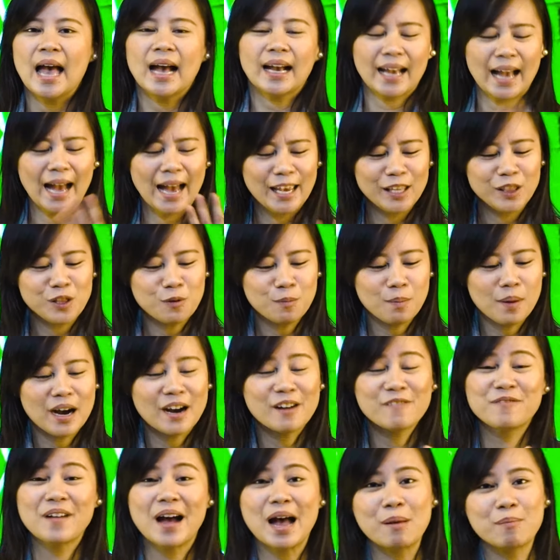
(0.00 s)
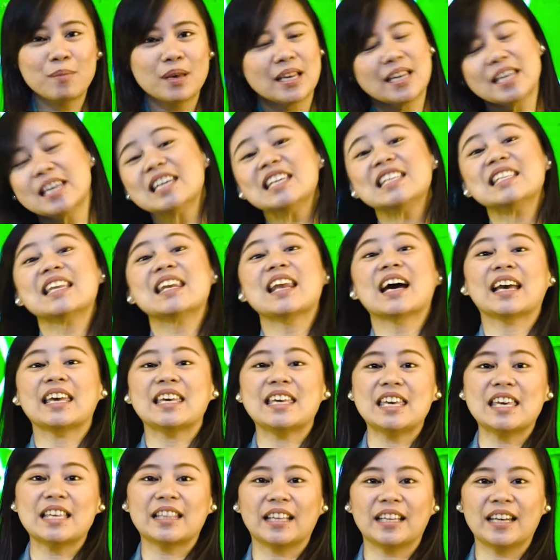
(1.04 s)
Kahit yung mga family na
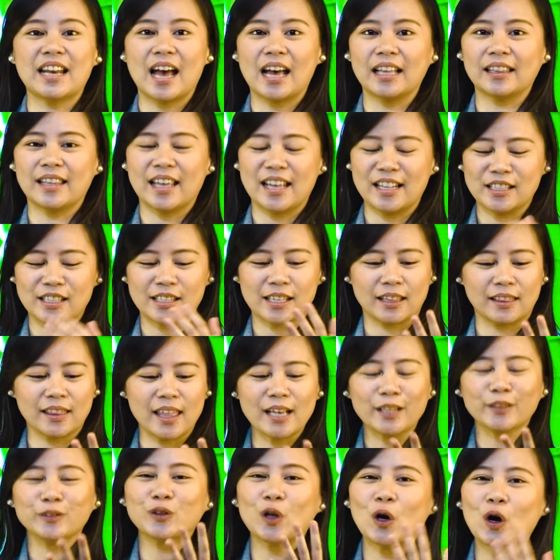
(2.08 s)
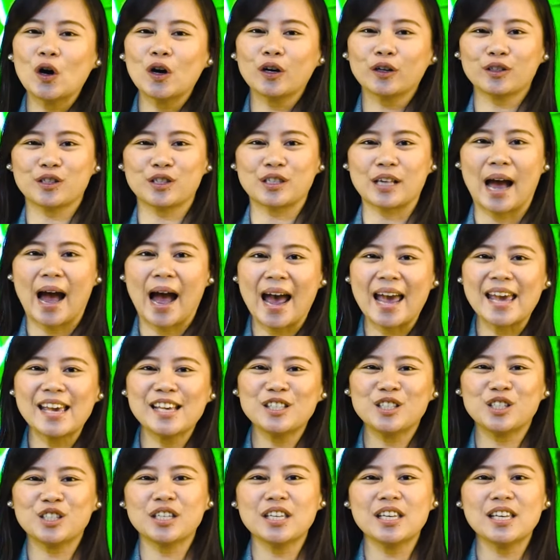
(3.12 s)
nakikita natin sa TikTok, sa
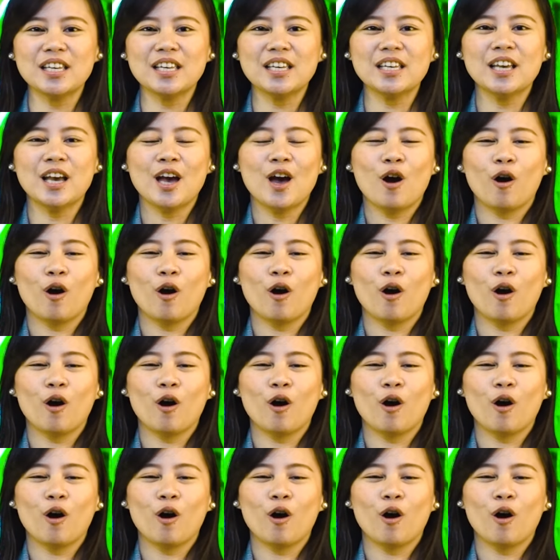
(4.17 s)
IG,